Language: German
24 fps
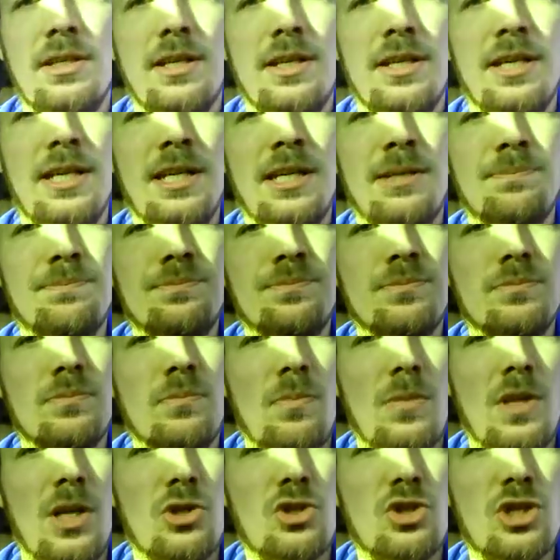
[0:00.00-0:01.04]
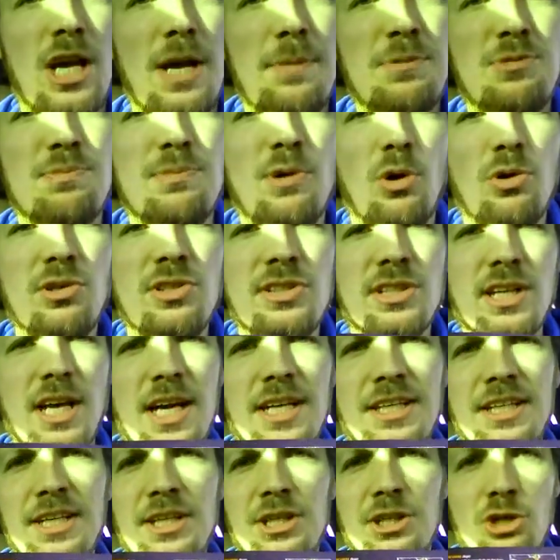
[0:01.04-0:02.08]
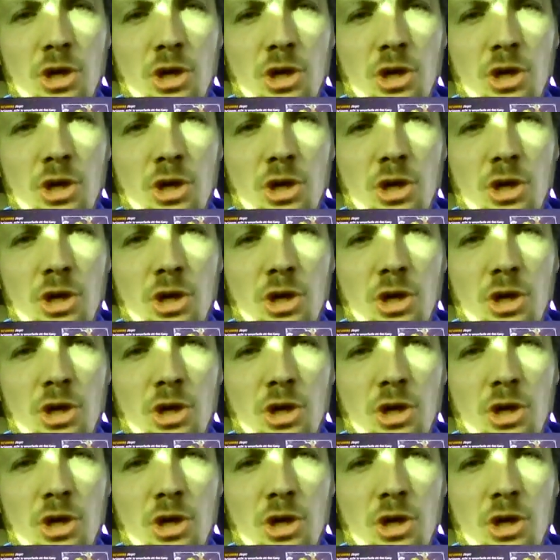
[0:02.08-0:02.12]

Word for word: ähm, Schreibt es mir unten rein in die